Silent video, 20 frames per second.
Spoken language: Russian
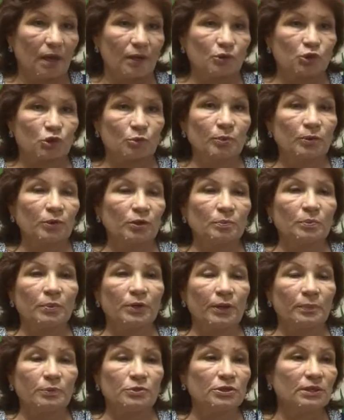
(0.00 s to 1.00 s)
чтобы они
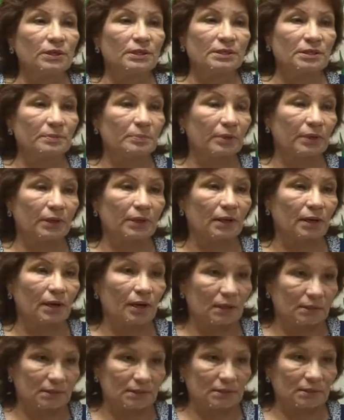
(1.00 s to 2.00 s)
приобщились к
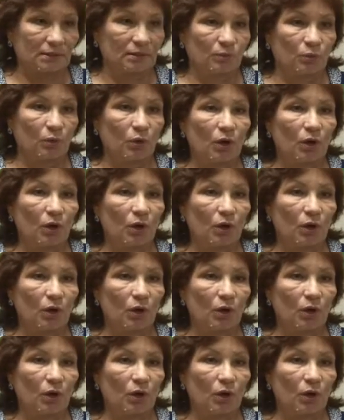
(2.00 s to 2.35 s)
прекрасному,